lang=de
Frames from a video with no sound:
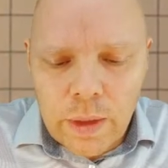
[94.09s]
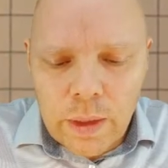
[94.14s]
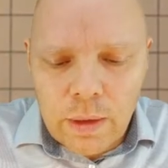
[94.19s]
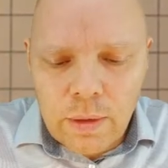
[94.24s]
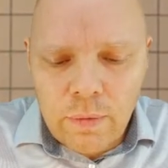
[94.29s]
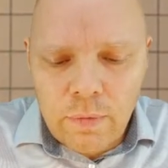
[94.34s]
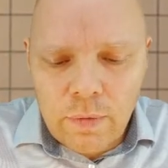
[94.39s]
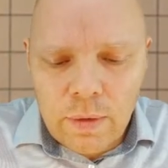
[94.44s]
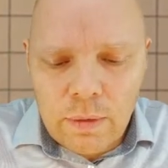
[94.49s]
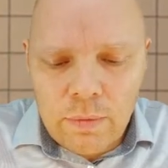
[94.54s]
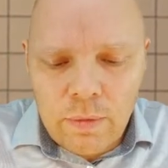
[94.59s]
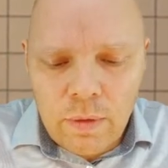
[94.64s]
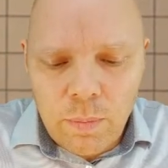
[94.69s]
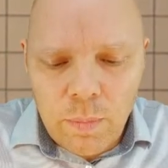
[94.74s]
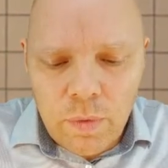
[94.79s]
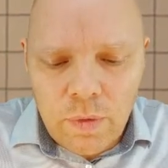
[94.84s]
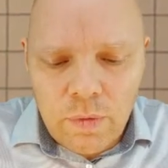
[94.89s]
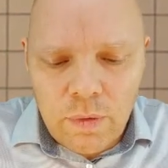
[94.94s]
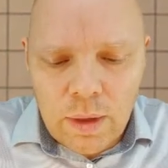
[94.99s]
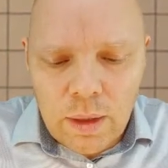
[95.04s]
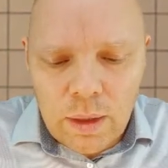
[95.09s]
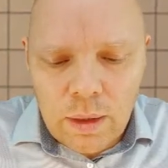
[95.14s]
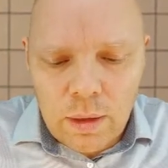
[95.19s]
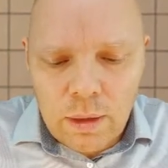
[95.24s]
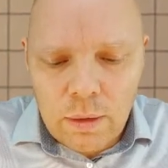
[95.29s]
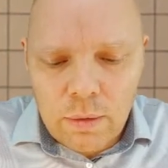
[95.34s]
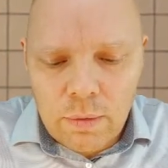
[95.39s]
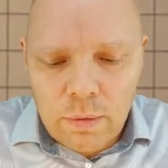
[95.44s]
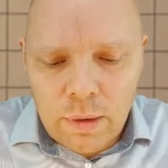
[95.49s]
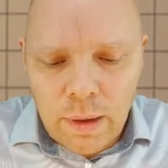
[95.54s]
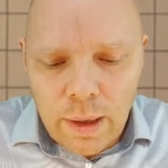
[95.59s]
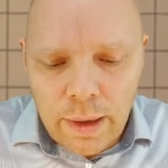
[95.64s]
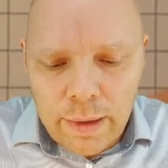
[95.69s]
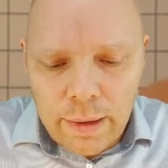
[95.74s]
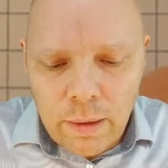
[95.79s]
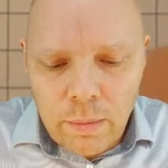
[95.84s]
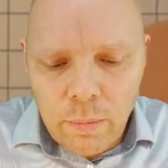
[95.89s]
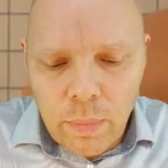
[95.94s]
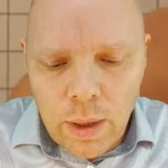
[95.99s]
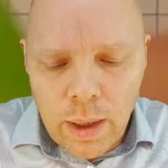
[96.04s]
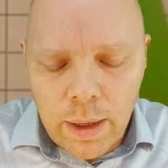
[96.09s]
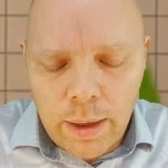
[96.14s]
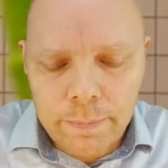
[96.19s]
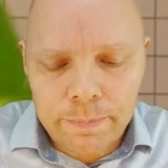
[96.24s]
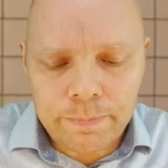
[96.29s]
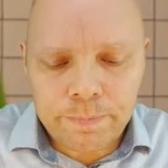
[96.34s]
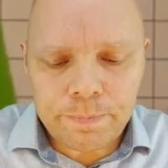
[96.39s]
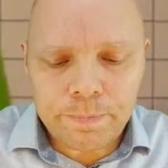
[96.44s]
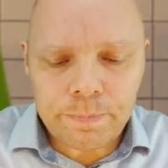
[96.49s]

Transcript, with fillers: ist die 70 teilbar